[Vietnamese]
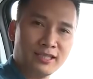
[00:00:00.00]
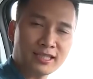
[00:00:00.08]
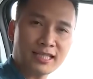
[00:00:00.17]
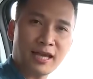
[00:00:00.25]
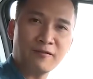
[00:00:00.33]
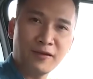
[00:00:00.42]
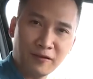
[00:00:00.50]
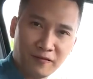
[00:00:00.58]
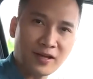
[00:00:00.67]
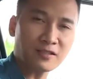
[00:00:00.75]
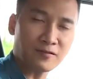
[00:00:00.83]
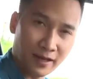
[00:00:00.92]
chiếc xe
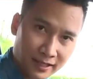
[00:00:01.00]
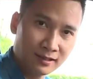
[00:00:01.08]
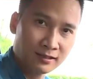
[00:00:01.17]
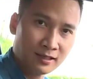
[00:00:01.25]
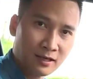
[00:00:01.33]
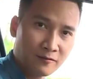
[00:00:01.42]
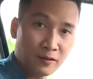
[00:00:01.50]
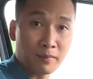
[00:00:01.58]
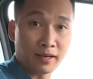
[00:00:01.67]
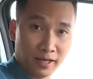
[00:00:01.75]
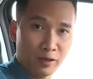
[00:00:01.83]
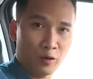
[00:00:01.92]
VinFast Fadil phiên
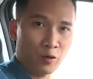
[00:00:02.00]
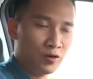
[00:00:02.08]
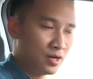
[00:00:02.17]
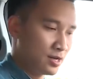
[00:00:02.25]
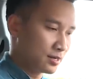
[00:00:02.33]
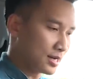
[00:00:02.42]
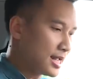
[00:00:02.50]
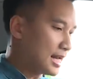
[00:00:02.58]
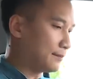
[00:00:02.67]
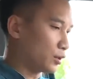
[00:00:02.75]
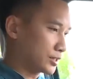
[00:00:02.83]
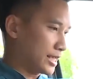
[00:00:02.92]
bản đầy đủ. Đây
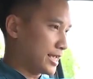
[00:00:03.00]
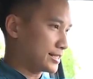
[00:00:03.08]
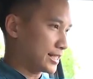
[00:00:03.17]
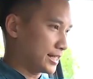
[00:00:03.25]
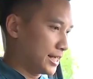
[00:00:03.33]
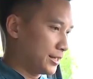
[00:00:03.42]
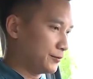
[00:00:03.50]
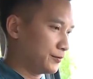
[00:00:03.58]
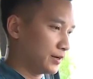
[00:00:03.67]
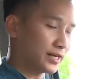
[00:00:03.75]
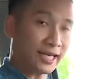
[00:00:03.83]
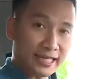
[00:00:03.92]
là mẫu xe sẽ đến
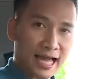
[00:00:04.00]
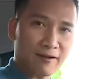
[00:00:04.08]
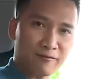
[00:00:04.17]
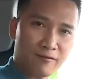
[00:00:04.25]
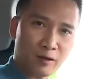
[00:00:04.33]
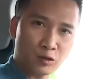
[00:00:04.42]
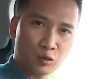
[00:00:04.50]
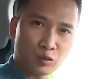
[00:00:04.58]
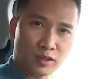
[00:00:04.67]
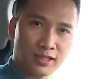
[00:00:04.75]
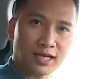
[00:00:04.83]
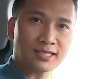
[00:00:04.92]
với khách hàng vào trung
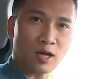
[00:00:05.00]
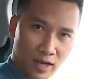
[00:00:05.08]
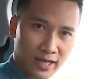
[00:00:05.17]
tuần tháng sáu